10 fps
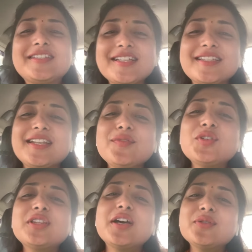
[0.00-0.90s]
जिसने
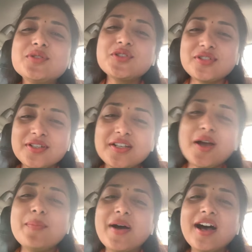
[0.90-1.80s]
वो धनुष
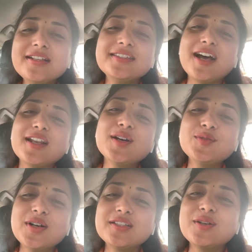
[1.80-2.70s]
का बाण ताना
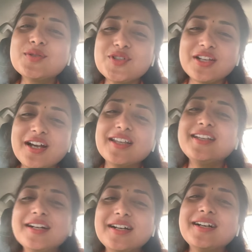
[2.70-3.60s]
हुआ था उस
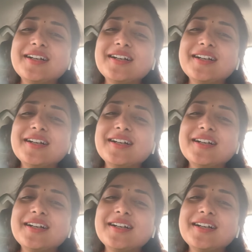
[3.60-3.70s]
शिकारी का